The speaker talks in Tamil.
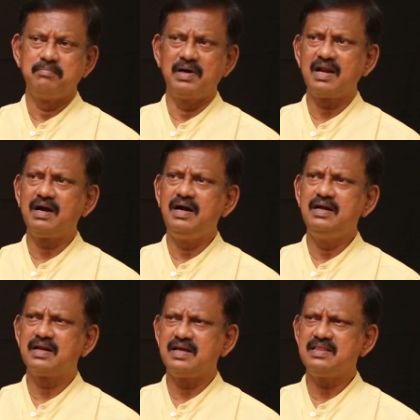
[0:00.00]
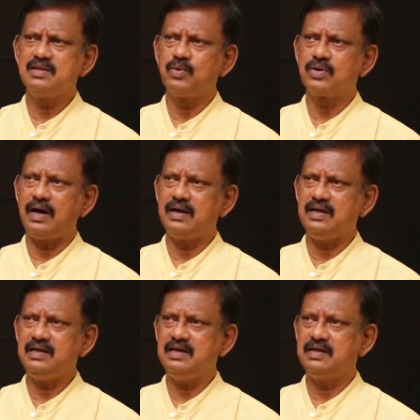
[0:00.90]
மலர்கள் நிறைந்த ஒரு
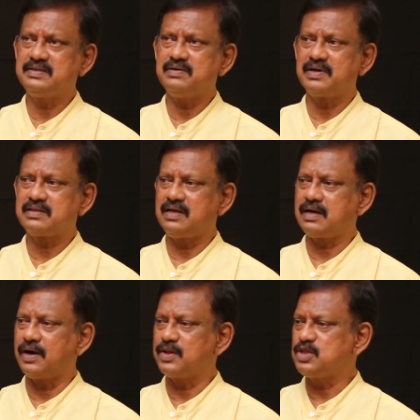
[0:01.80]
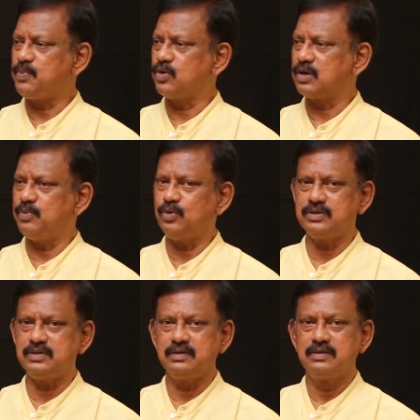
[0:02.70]
அழகிய நந்தவனத்தை கடந்து போகிற
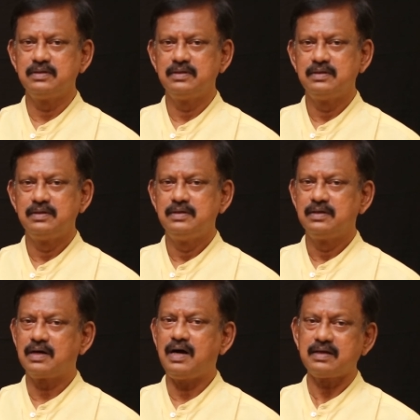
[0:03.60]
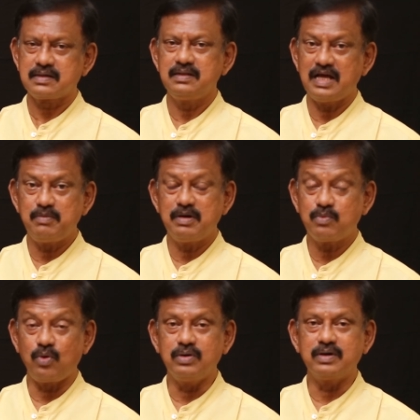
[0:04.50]
போது காற்று
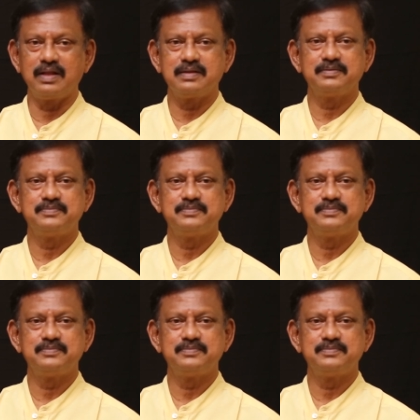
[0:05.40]
நறுமணம் கொள்கிறது